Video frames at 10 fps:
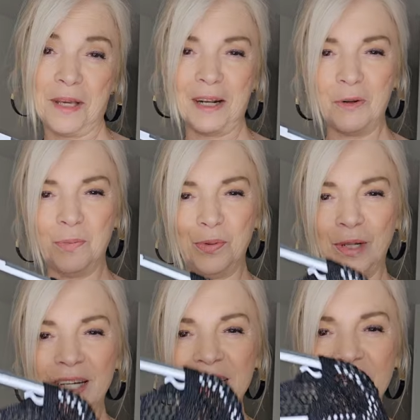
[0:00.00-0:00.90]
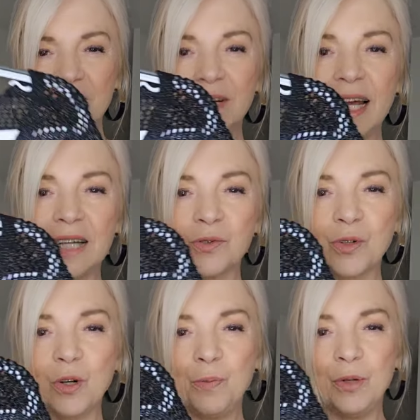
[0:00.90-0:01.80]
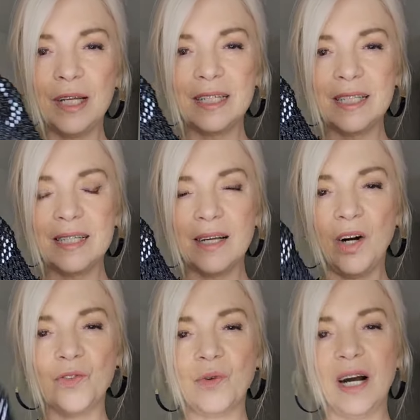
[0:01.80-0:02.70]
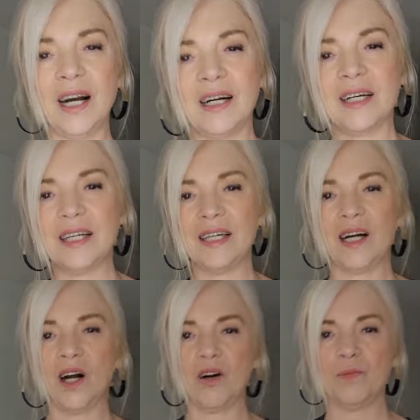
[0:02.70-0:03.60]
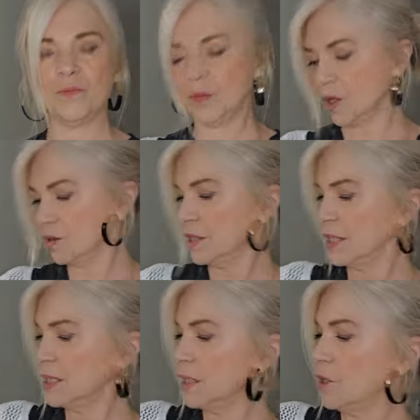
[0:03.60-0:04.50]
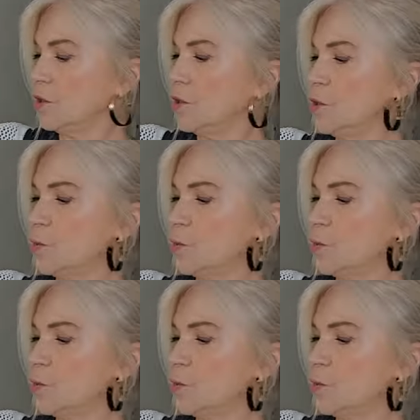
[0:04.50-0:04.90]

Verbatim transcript: avec le pull. Voilà, donc le pull existe en noir et en blanc. Euh, le